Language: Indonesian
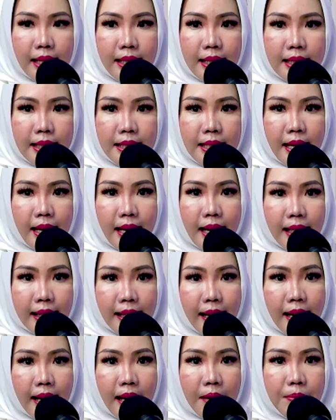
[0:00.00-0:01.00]
di
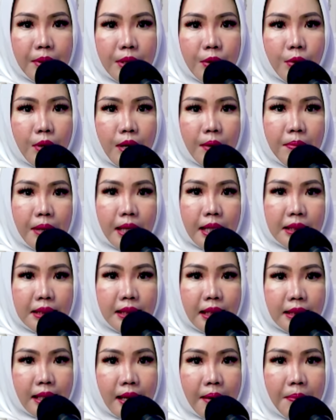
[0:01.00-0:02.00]
Jakarta, kami juga bekerja
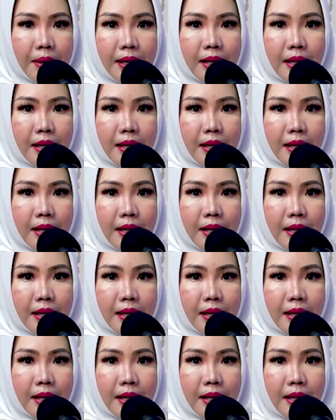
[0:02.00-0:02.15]
sama